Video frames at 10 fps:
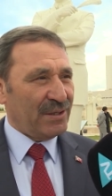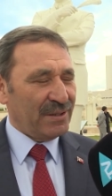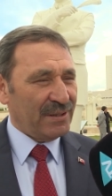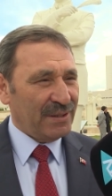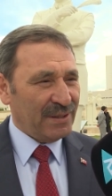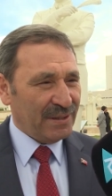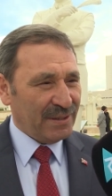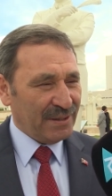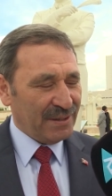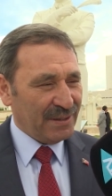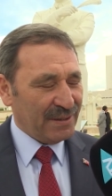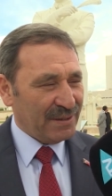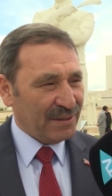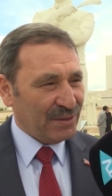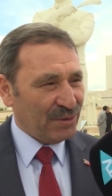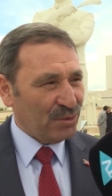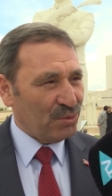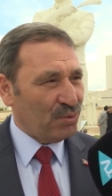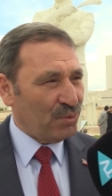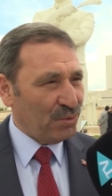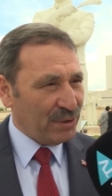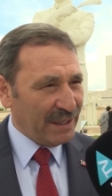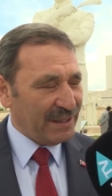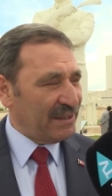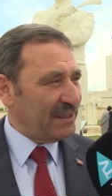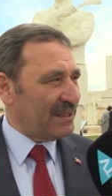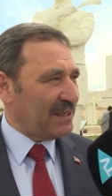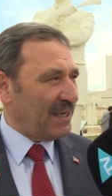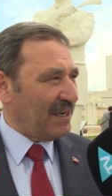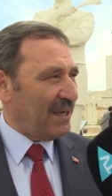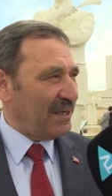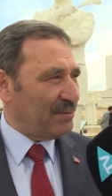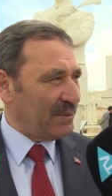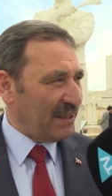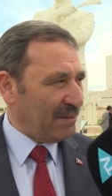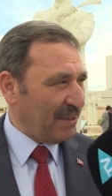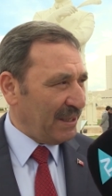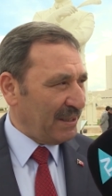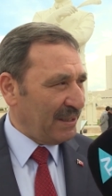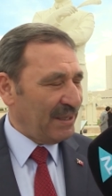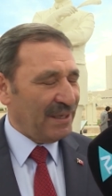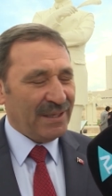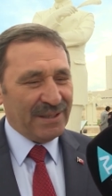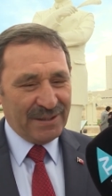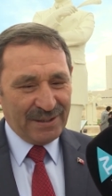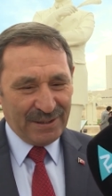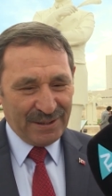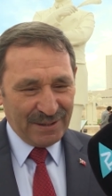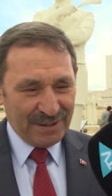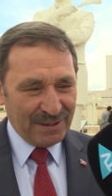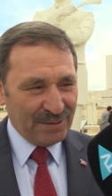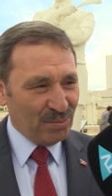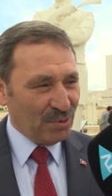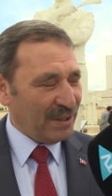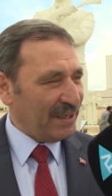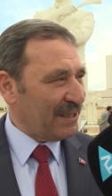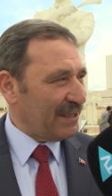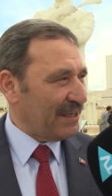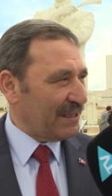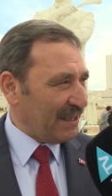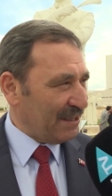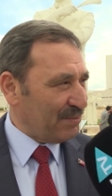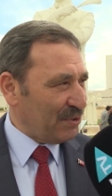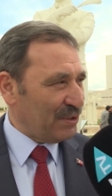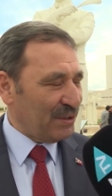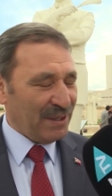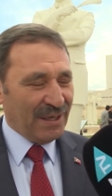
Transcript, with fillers: e, Türkiye'nin İstiklal Harbi'nde bile e, buralara kadar gelmiş.